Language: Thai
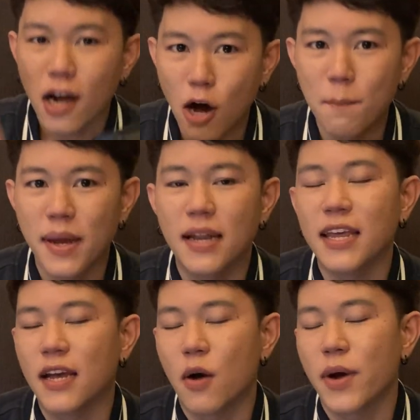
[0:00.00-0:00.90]
คอมเมนต์
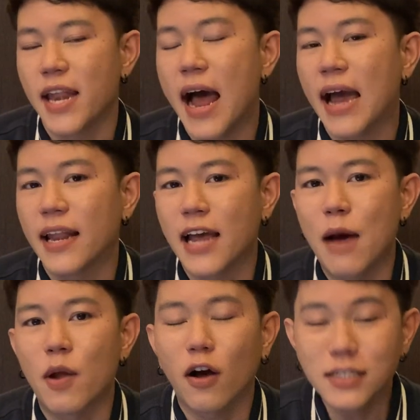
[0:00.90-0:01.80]
ทิ้งเอาไว้ได้นะครั
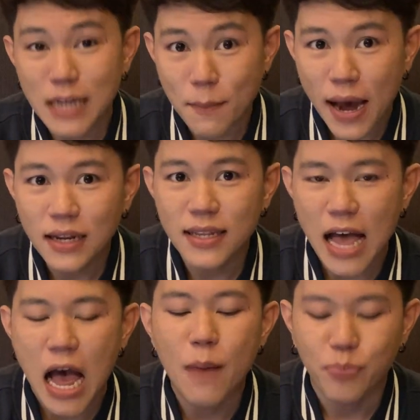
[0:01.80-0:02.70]
บแล้วก็สามารถติด
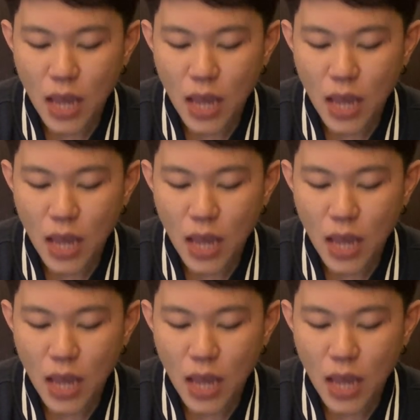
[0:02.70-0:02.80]
ตาม